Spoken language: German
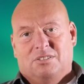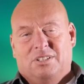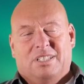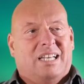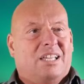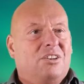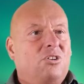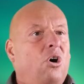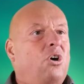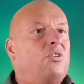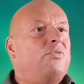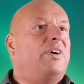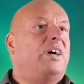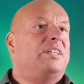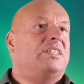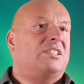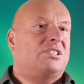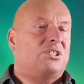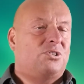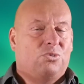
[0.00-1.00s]
Und ich kann noch
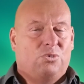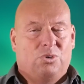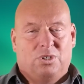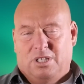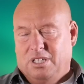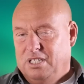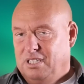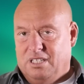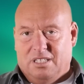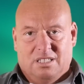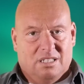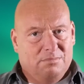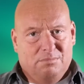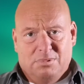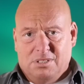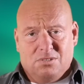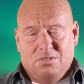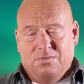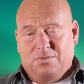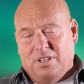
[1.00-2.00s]
weiter zurückgehen, ich kann
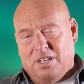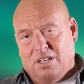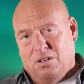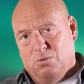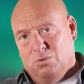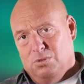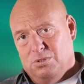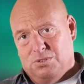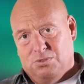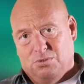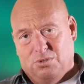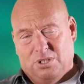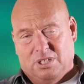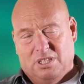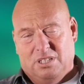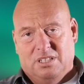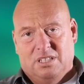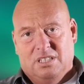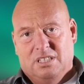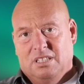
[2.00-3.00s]
bis zum Pharaon
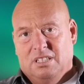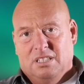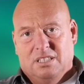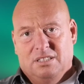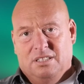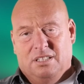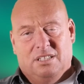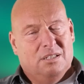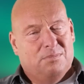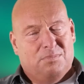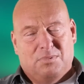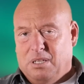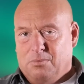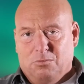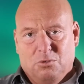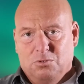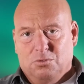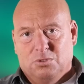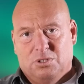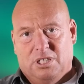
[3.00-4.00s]
zurückgehen. Die Ägypter
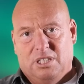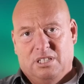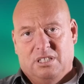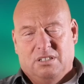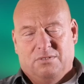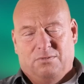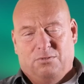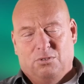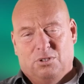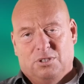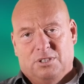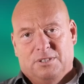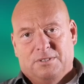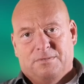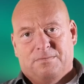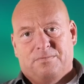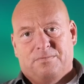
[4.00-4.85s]
haben auch nur Kriege geführt.